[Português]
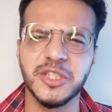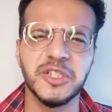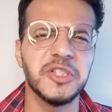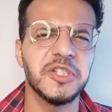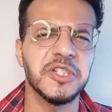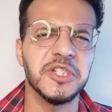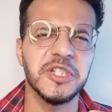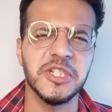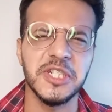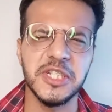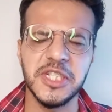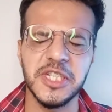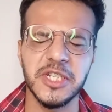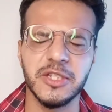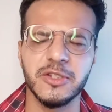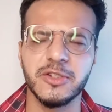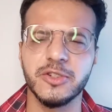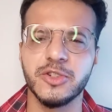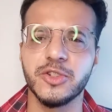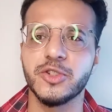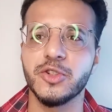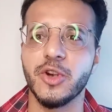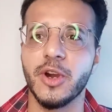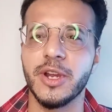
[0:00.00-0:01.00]
de
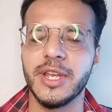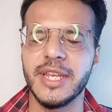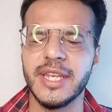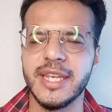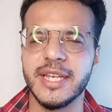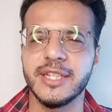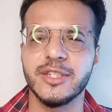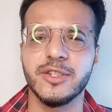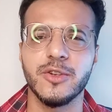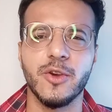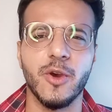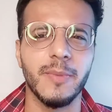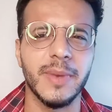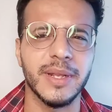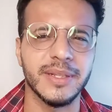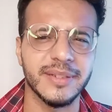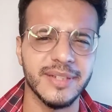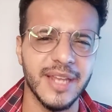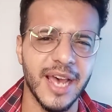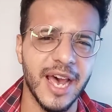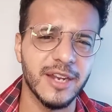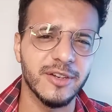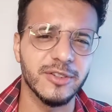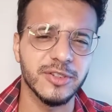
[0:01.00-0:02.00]
inscritos, de joinhas e
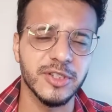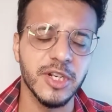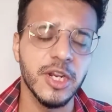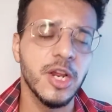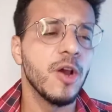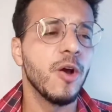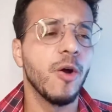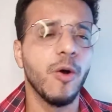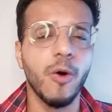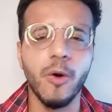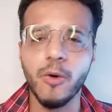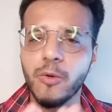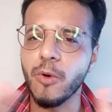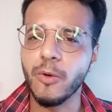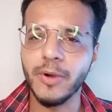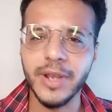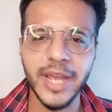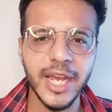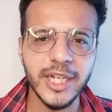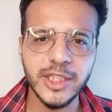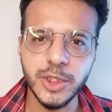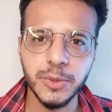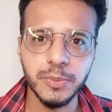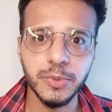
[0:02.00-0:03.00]
comentários ou
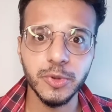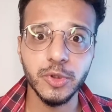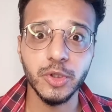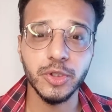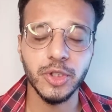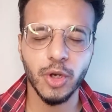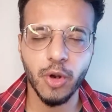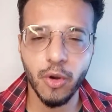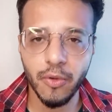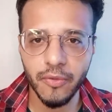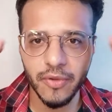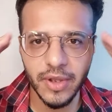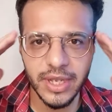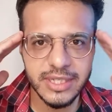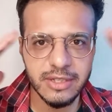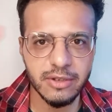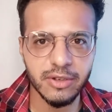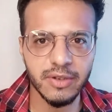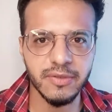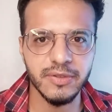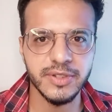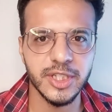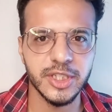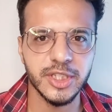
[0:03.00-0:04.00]
qualquer tipo de outra
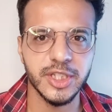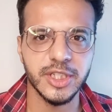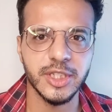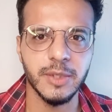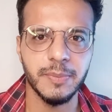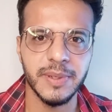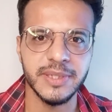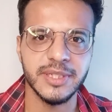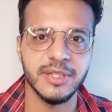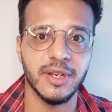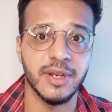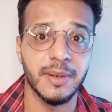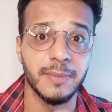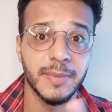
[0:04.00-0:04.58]
conversão que você esteja pensando.